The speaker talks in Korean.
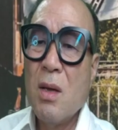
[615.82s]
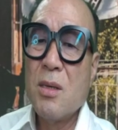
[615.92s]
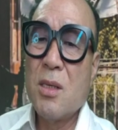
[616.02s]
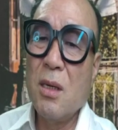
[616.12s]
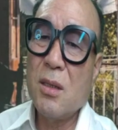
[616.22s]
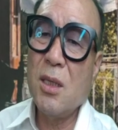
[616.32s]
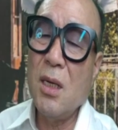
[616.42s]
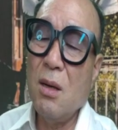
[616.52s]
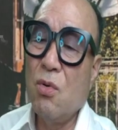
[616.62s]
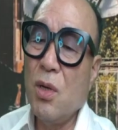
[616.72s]

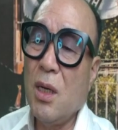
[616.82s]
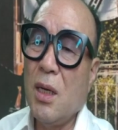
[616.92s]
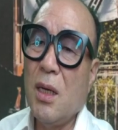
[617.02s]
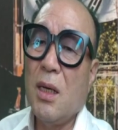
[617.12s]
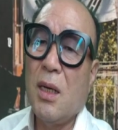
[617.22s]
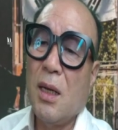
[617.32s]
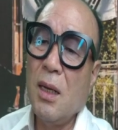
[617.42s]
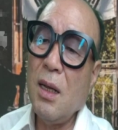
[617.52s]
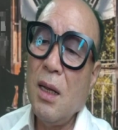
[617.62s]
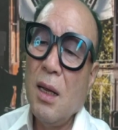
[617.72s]
서천의 물이
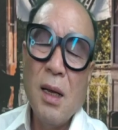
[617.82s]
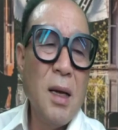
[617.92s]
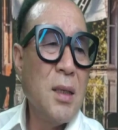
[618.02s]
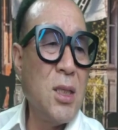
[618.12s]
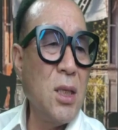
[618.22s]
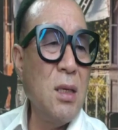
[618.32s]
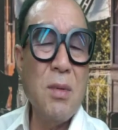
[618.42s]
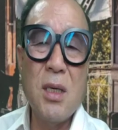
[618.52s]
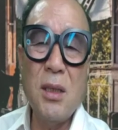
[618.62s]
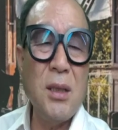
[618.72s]
이?
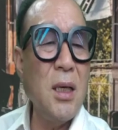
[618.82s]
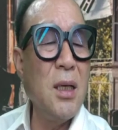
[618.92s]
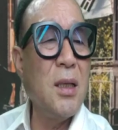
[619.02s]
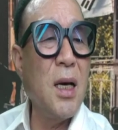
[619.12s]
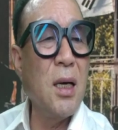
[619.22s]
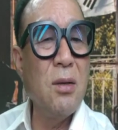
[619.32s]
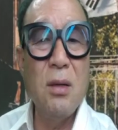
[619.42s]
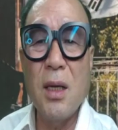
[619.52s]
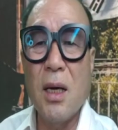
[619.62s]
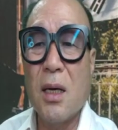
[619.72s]
지금 그 시경이 돼가
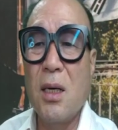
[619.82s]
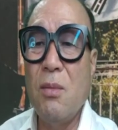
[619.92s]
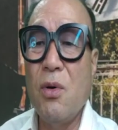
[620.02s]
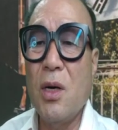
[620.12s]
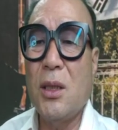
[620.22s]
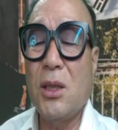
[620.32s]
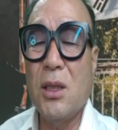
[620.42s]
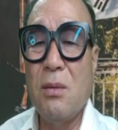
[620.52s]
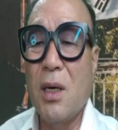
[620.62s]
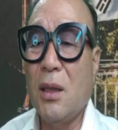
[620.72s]
있는데 그 물을
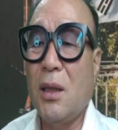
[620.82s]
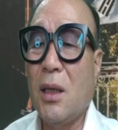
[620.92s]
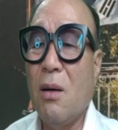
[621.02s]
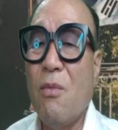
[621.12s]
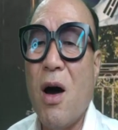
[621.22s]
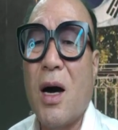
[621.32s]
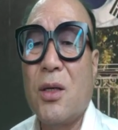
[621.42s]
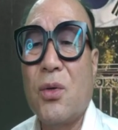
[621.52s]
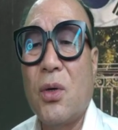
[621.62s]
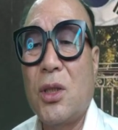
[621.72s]
지금 어떻게
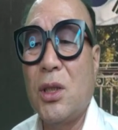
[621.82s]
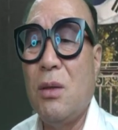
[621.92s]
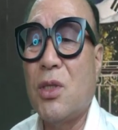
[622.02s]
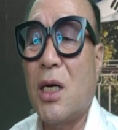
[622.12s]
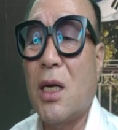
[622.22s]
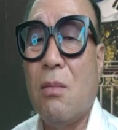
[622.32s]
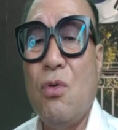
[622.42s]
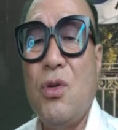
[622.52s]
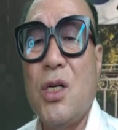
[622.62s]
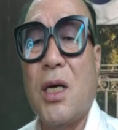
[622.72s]
모아가지고 지금 저 아래
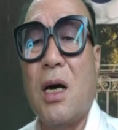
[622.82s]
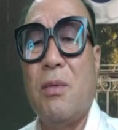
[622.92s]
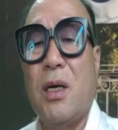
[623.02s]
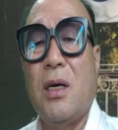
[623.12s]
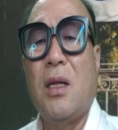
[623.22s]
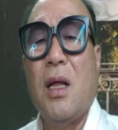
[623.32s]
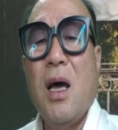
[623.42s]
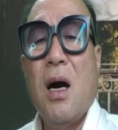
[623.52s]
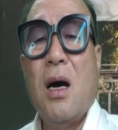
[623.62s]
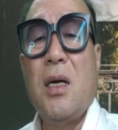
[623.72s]
문정에 가면은
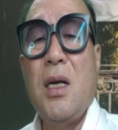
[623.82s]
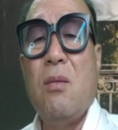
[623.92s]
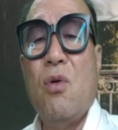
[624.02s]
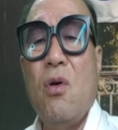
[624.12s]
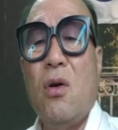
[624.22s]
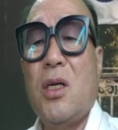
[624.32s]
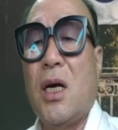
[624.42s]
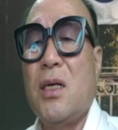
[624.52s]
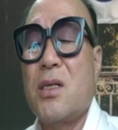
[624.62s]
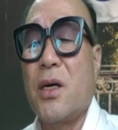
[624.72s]
어린이
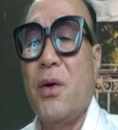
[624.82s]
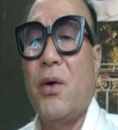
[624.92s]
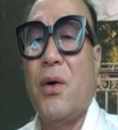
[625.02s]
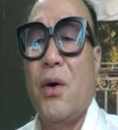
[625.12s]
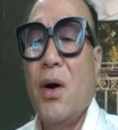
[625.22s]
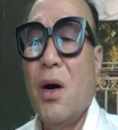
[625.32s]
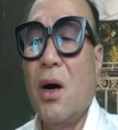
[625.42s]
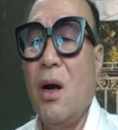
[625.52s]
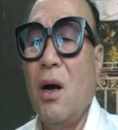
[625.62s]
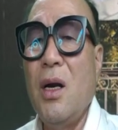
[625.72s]
물놀이장이 있어요.
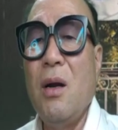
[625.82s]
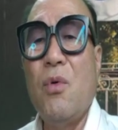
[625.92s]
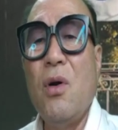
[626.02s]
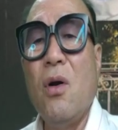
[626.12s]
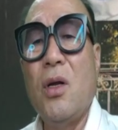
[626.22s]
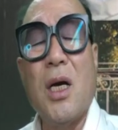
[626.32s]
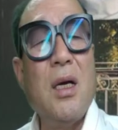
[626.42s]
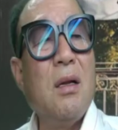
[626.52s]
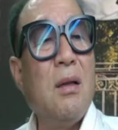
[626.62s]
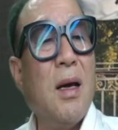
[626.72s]
어린이 물놀이장이
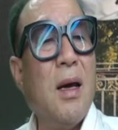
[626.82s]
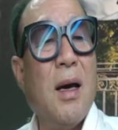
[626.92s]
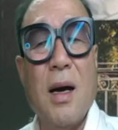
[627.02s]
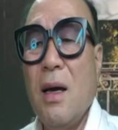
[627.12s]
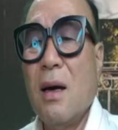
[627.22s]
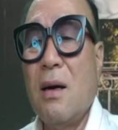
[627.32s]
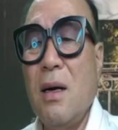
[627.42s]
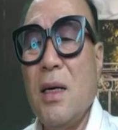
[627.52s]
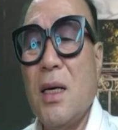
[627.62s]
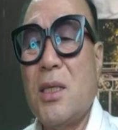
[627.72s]
있는데
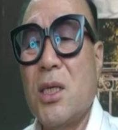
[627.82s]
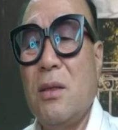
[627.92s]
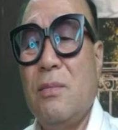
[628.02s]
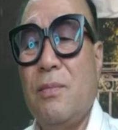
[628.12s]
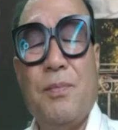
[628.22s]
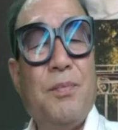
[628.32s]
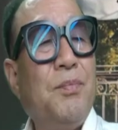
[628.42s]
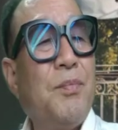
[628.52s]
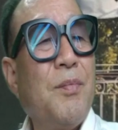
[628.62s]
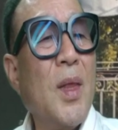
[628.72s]
거기에 지금
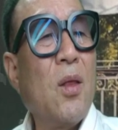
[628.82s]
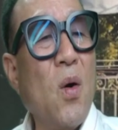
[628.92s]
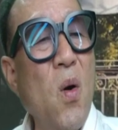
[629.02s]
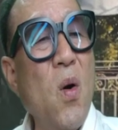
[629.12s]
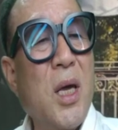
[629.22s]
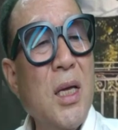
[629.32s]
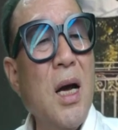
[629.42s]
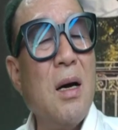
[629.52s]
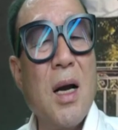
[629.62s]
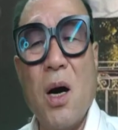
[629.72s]
또
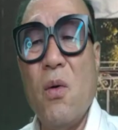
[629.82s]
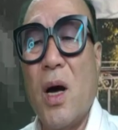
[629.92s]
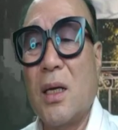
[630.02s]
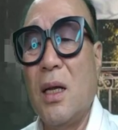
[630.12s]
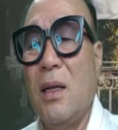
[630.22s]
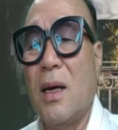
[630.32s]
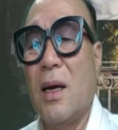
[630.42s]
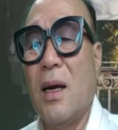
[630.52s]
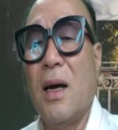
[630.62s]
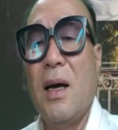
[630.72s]
개장을 하고 할
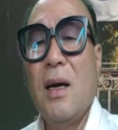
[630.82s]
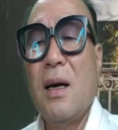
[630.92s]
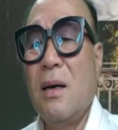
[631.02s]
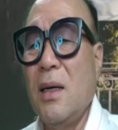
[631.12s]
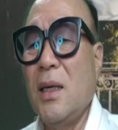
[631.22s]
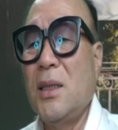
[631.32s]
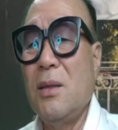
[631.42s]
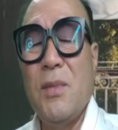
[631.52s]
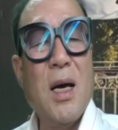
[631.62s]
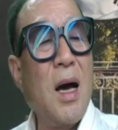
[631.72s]
텐데 거기에
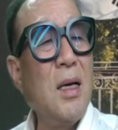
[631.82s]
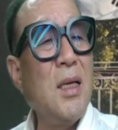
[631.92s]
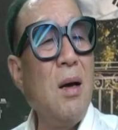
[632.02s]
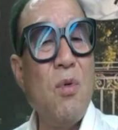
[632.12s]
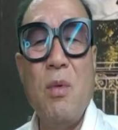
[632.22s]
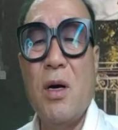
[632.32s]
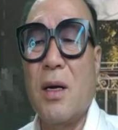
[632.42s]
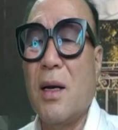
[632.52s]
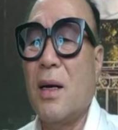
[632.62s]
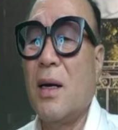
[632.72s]
지금 내 항상 보면
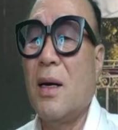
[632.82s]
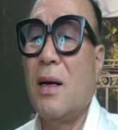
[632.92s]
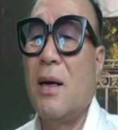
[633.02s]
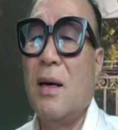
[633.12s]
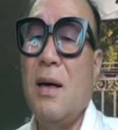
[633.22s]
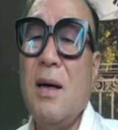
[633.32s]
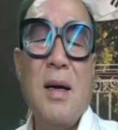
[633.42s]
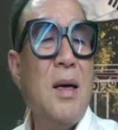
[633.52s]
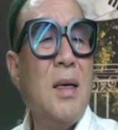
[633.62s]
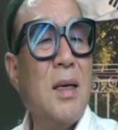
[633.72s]
그래. 에?
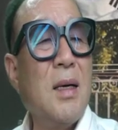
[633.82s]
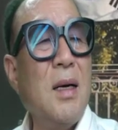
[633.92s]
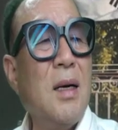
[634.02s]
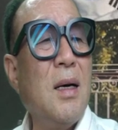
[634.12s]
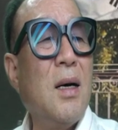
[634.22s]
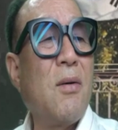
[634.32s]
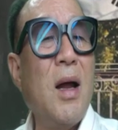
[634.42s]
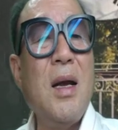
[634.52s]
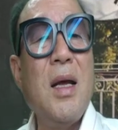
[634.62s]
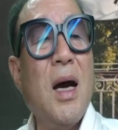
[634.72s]
이거
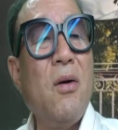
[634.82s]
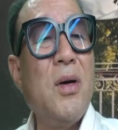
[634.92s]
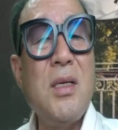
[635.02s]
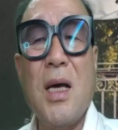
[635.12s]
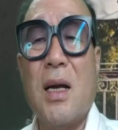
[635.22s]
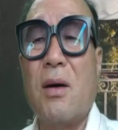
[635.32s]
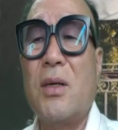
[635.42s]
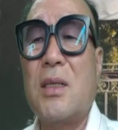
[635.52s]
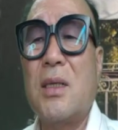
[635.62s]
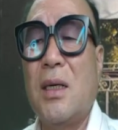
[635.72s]
관리하고 있어 안 하고
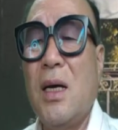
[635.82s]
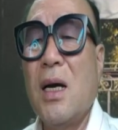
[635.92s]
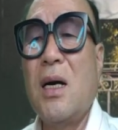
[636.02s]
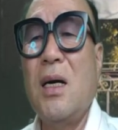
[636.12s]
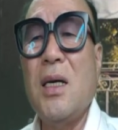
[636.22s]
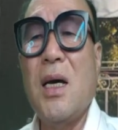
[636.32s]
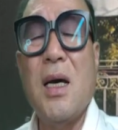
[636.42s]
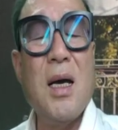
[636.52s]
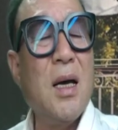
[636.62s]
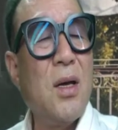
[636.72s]
있어.
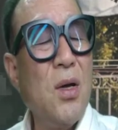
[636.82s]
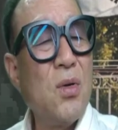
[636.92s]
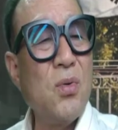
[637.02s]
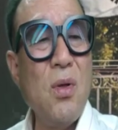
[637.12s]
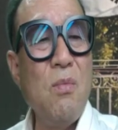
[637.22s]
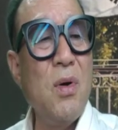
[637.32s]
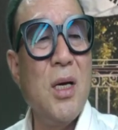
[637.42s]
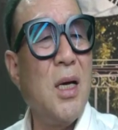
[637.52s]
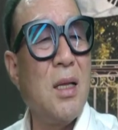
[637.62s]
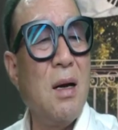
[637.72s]
거기에 수돗
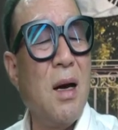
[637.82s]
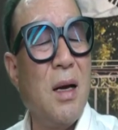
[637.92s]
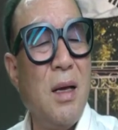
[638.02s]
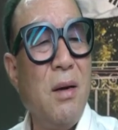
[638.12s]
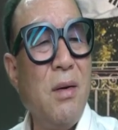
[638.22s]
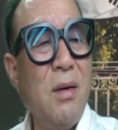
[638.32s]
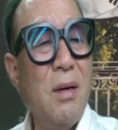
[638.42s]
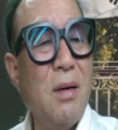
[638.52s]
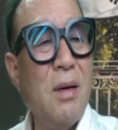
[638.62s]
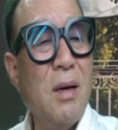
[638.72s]
물려야 되는 거 아니에요?
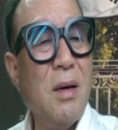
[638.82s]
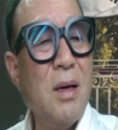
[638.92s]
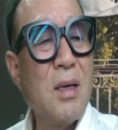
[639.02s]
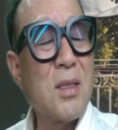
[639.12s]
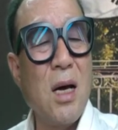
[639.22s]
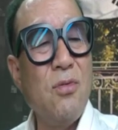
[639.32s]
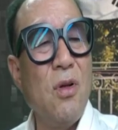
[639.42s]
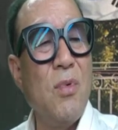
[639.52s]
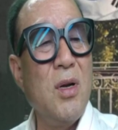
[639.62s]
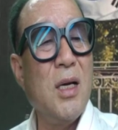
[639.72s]
상수돗
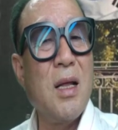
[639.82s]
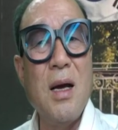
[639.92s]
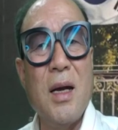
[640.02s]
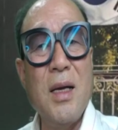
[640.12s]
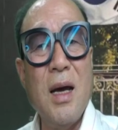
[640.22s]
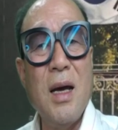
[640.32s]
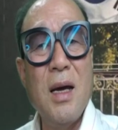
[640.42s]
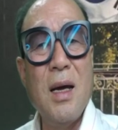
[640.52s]
물려야 되는 거 아니야?